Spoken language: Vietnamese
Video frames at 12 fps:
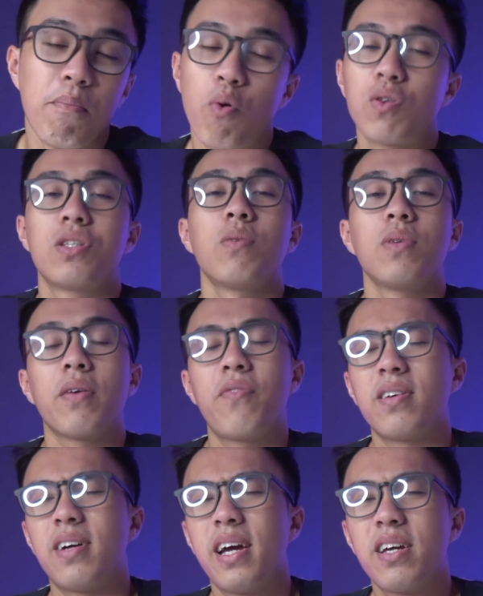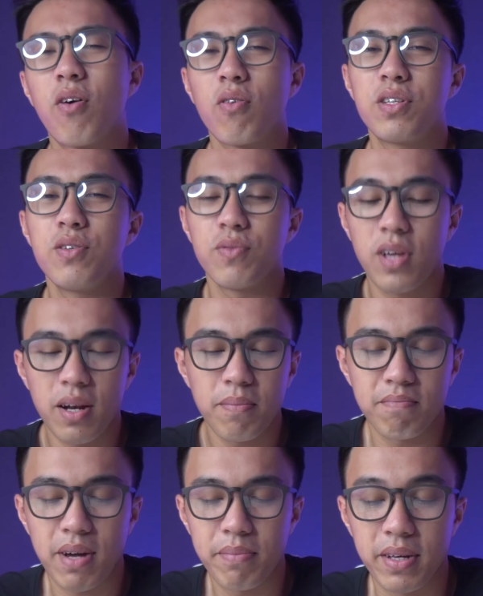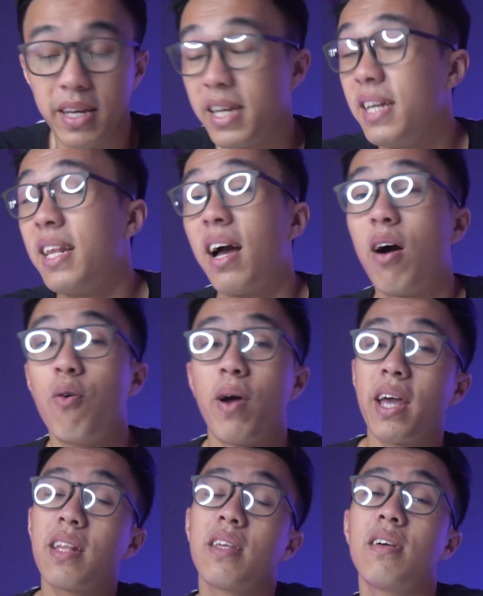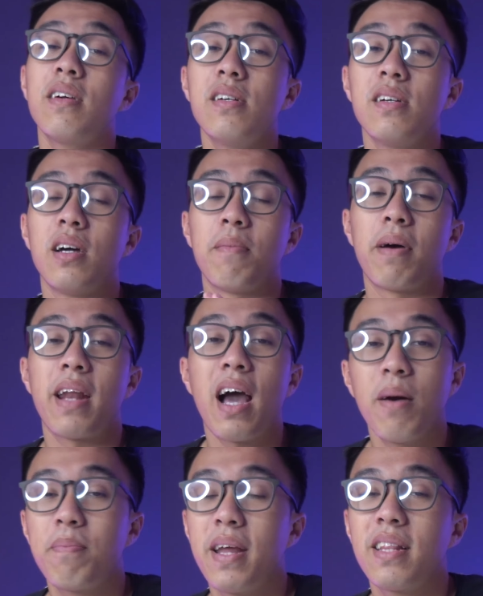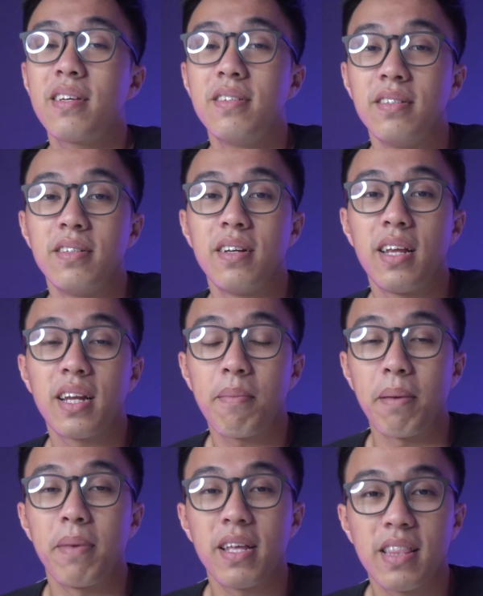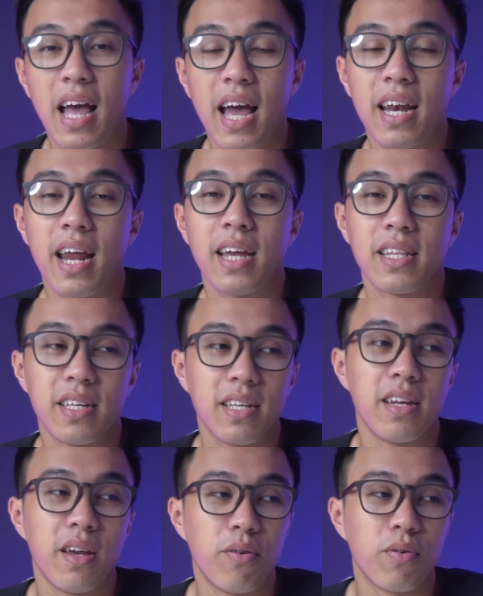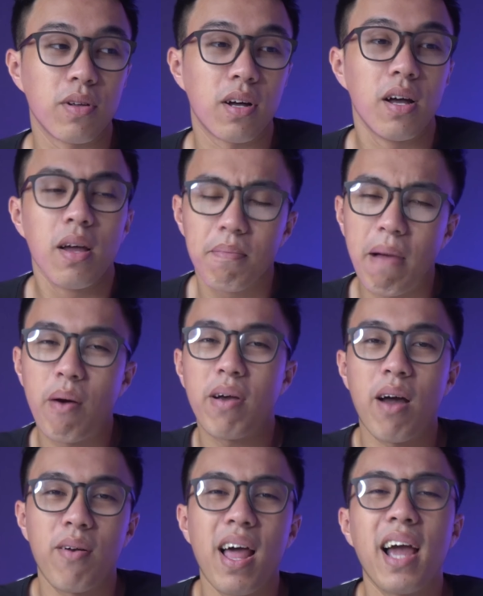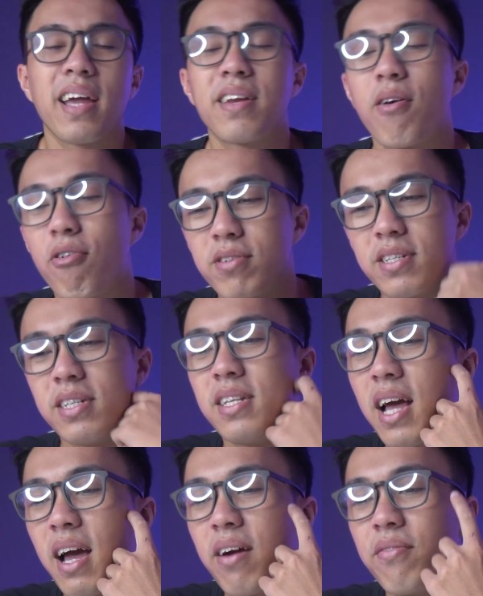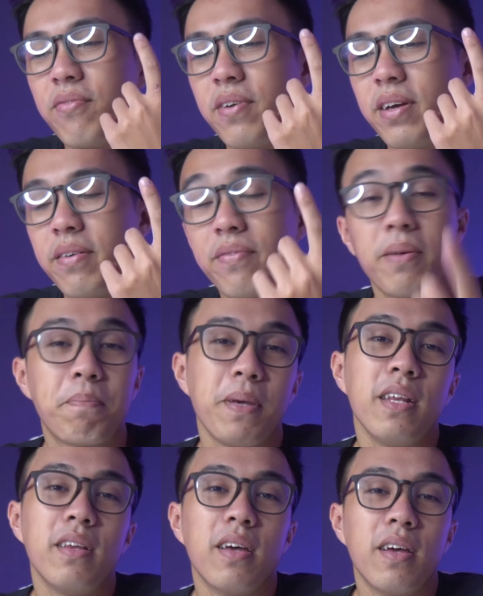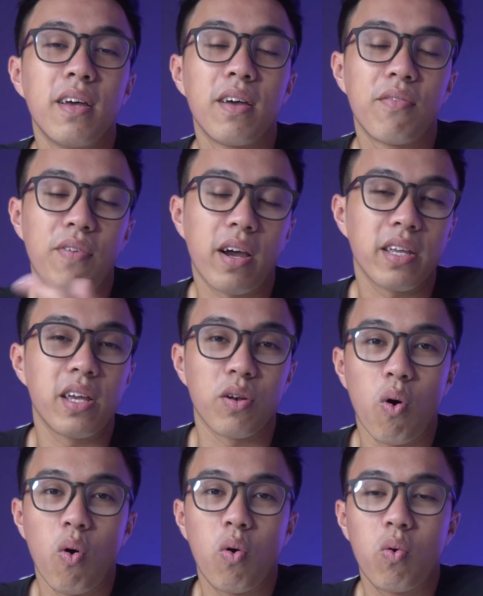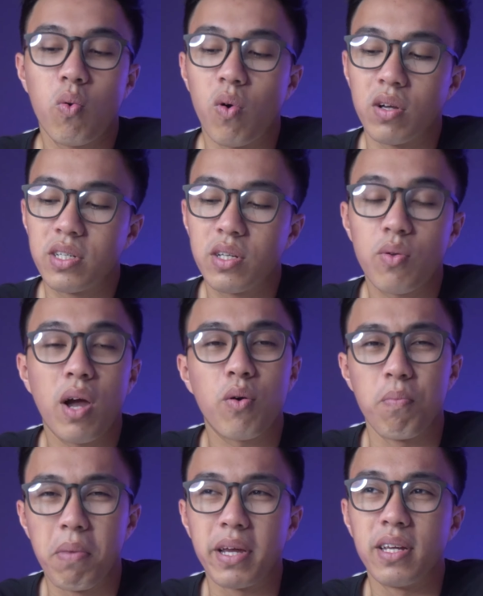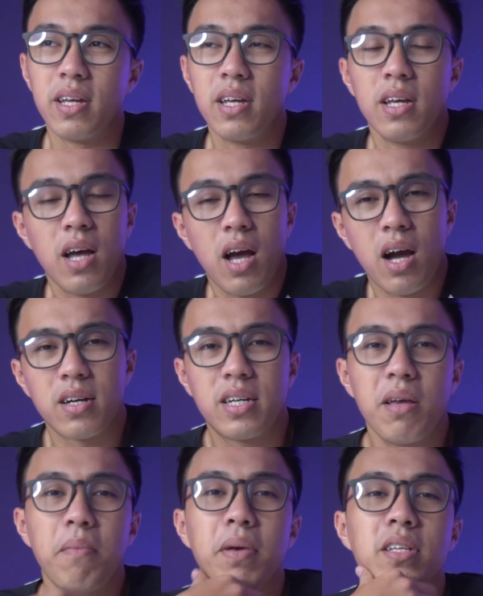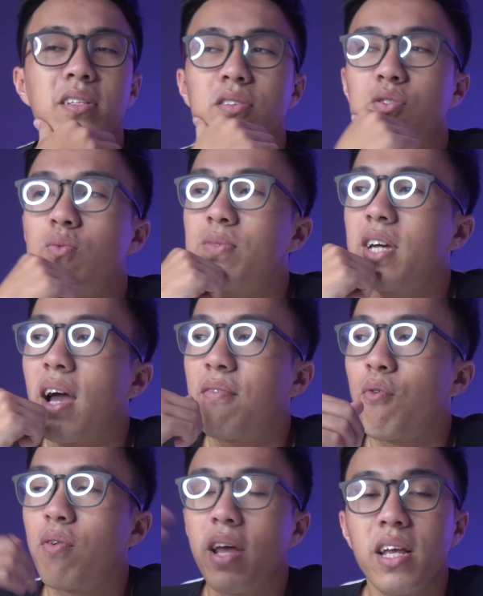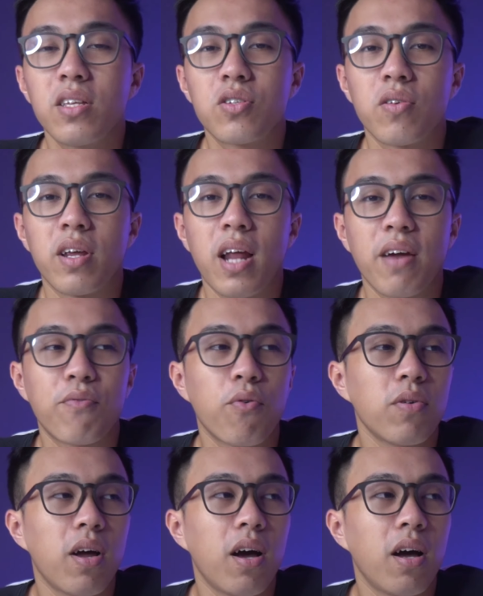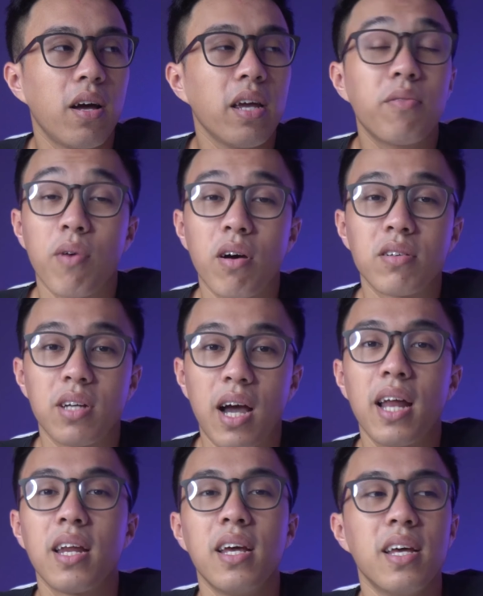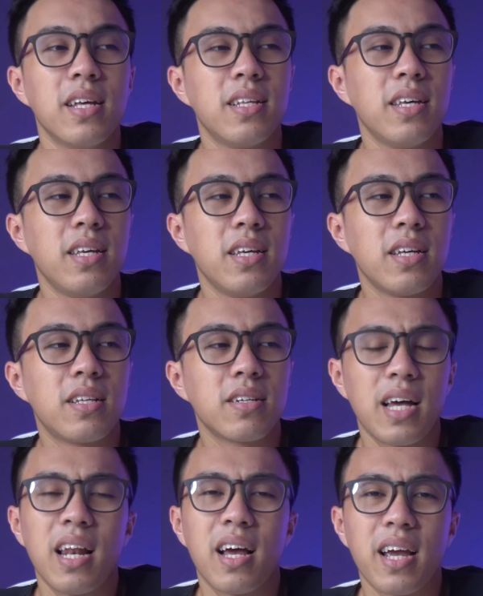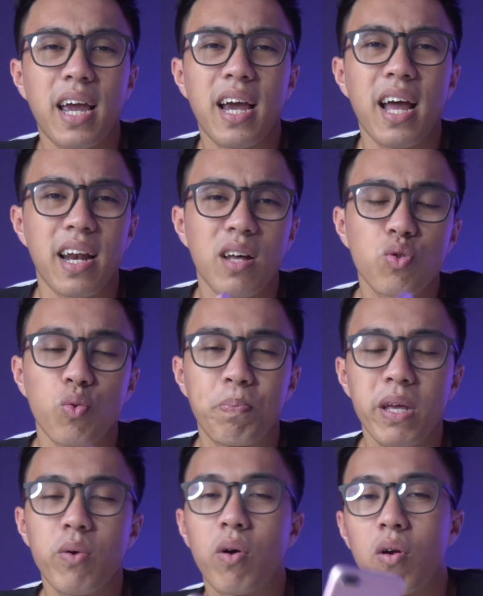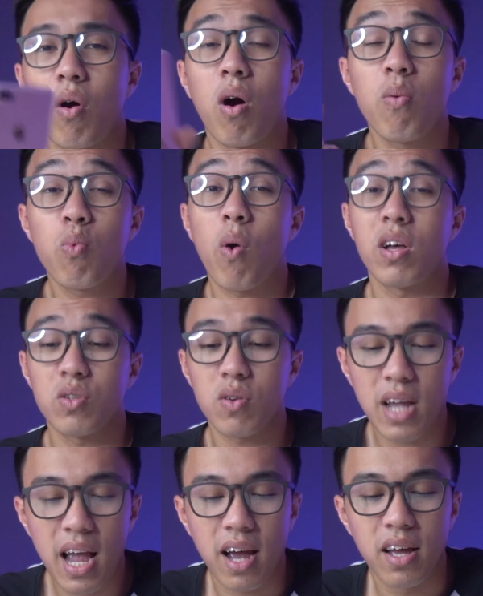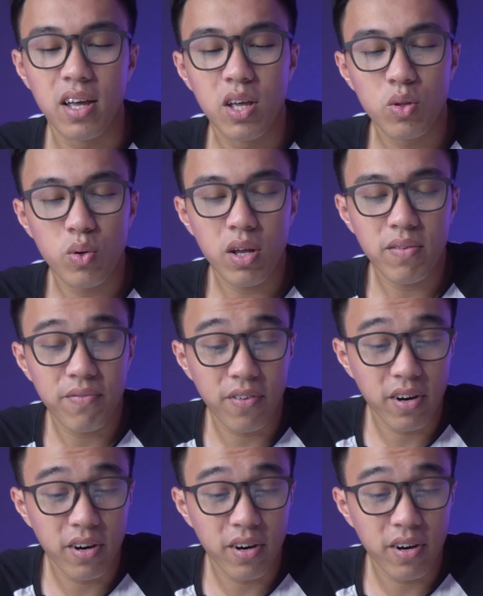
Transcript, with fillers: một trong những phần gây khó chịu nhất mà mình nghĩ là hầu hết những người mà đã update thử lên cái bản beta này thì đều báo cáo lại đó chính là về viên pin và cái nhiệt độ của điện thoại của mình à, khi mà mình sử dụng chiếc iPhone X cho đến iPhone uh, à, XR chẳng hạn thì thực ra là cái khả năng tụt pin của nó không quá rõ ràng tuy nhiên